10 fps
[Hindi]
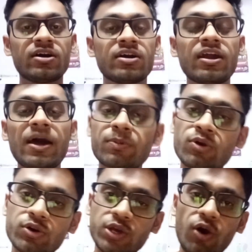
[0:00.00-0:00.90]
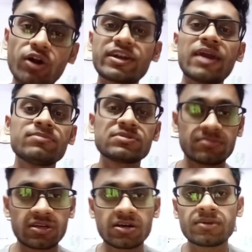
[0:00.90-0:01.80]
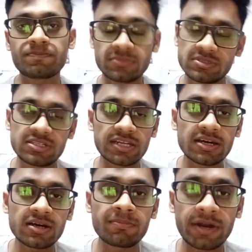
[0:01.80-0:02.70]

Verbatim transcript: अगर आपको कोई और टाइम ज़्यादा